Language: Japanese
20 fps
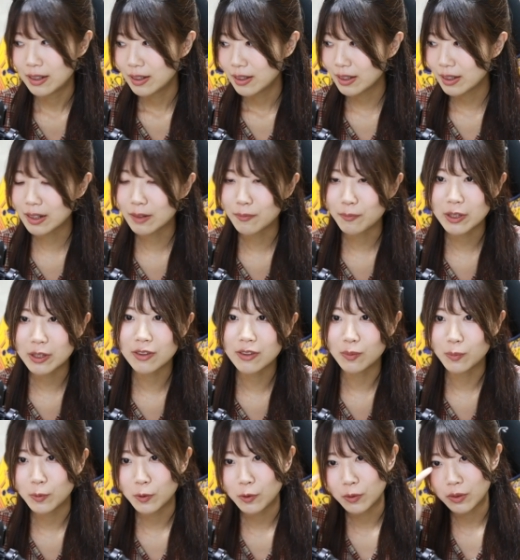なんか別
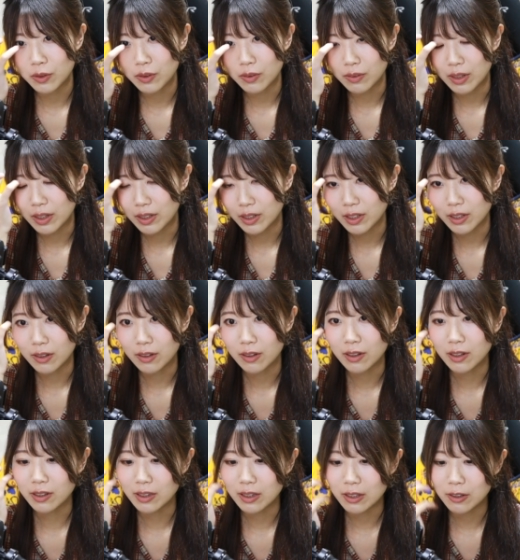のものを充電しなが
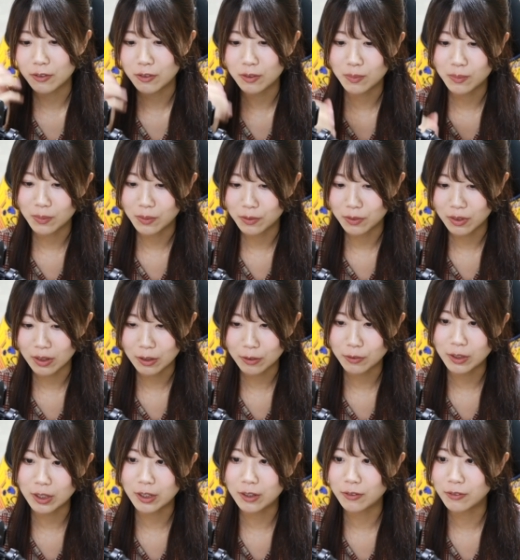らっていうのもおそら
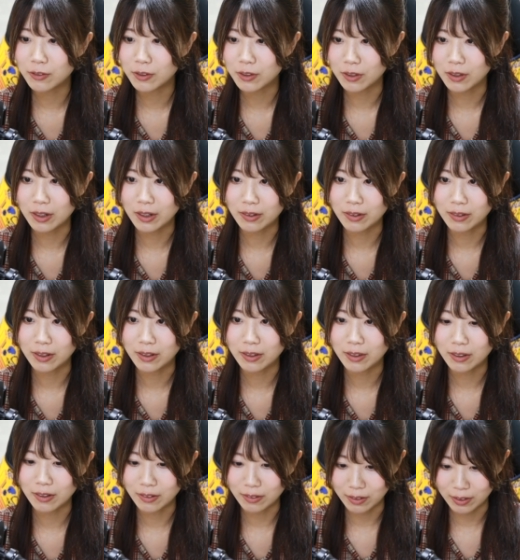くできるんじゃないかなっ
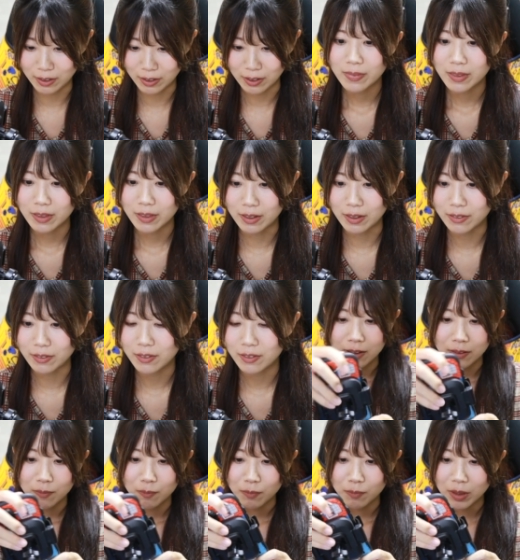て感じです。
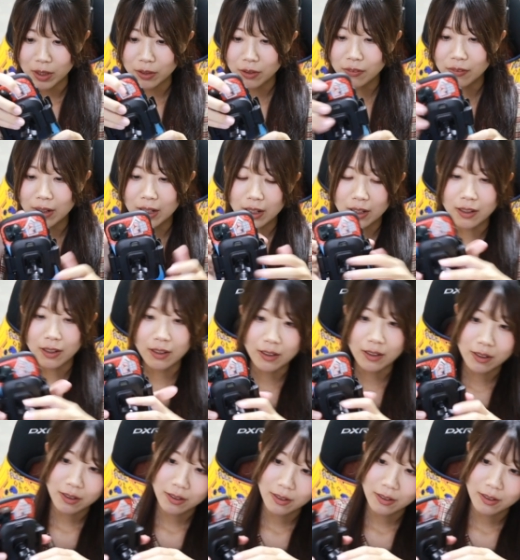まあ、あとは、